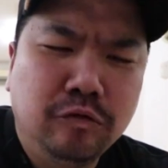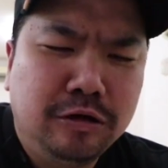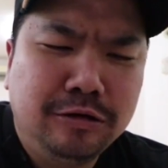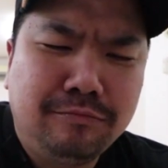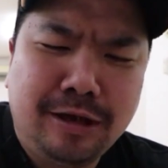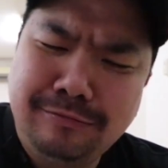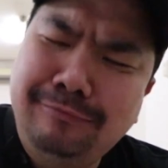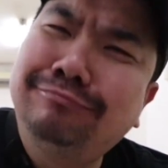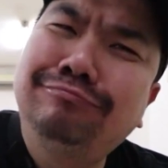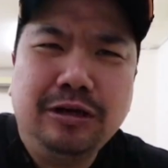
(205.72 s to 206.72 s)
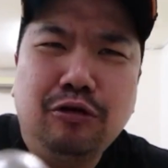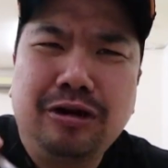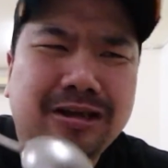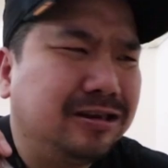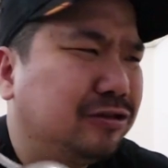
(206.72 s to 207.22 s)
udah enak banget mie
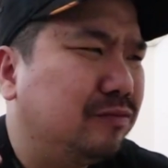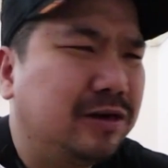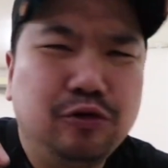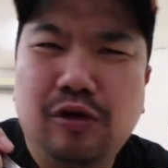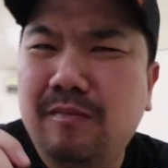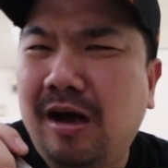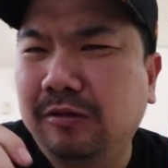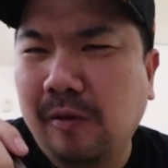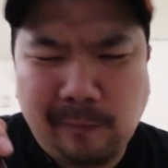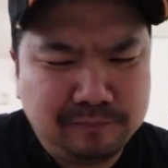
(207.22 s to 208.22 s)
gorengnya dia tuh emang juara banget loh